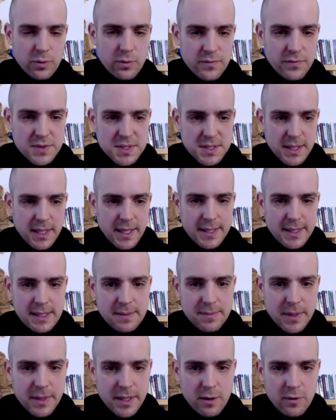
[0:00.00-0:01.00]
und Unwissenheit
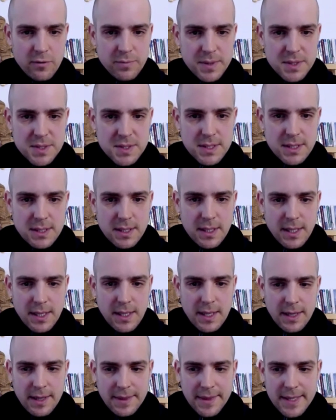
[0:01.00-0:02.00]
immer darauf basiert,
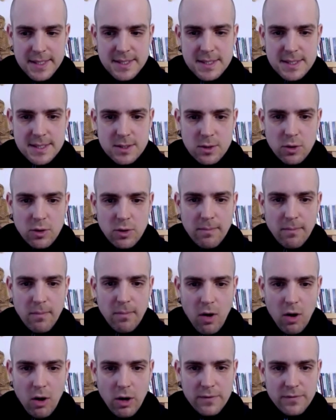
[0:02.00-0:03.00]
dass es doch
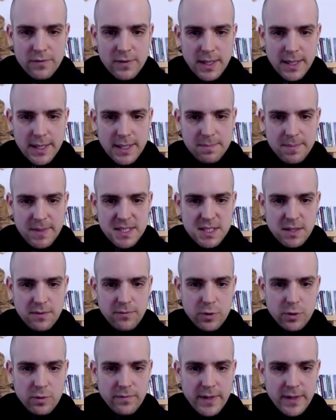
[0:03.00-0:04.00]
morgen vielleicht
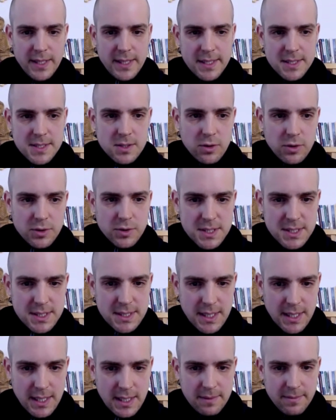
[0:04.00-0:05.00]
besser wird. Und wenn ich jetzt noch
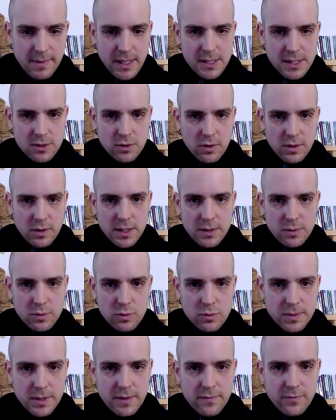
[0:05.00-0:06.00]
zehnmal Tonglen
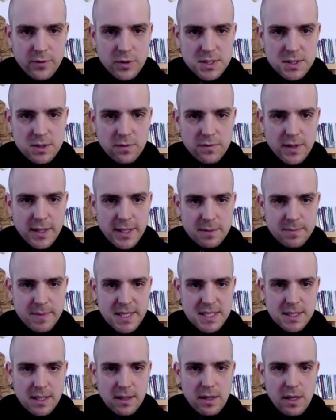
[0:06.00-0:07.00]
übe, dann wird es doch vielleicht
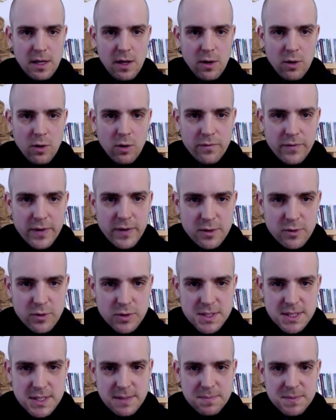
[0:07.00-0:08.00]
besser. Und wenn ich
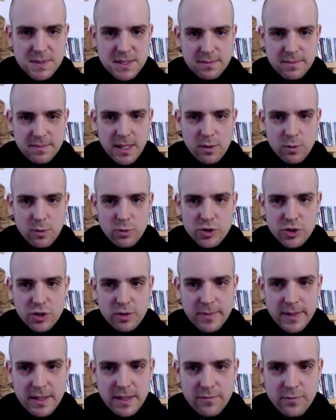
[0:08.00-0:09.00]
noch 17 Mal
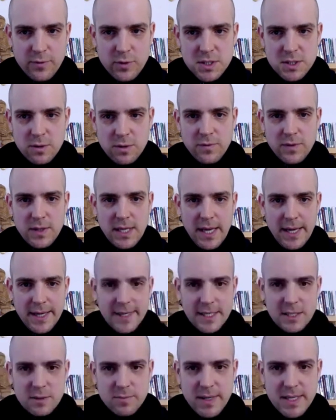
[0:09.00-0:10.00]
Lojong mache, dann wird es doch
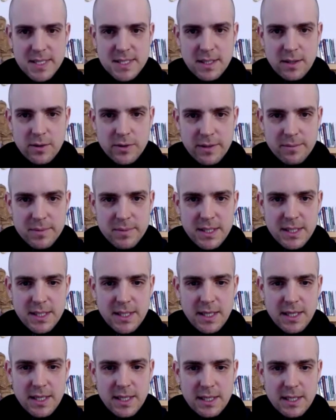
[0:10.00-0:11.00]
vielleicht besser. Und dann bin
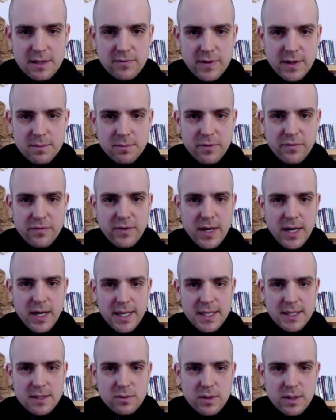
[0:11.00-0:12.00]
ich irgendwann
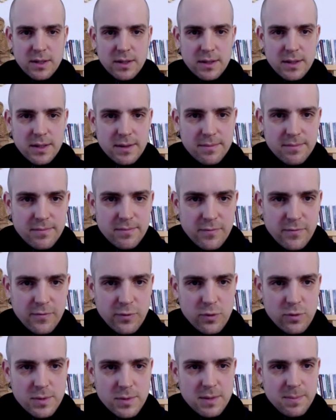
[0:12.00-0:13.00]
befreit oder ähm,
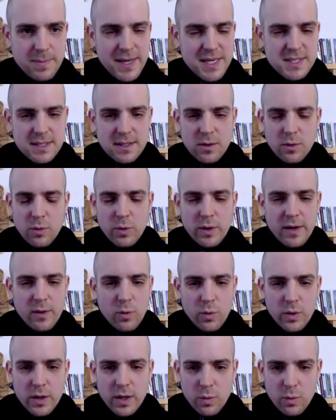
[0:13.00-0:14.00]
fühle mich besser
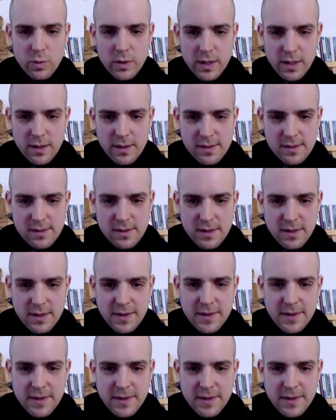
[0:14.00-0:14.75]
oder, oder, oder.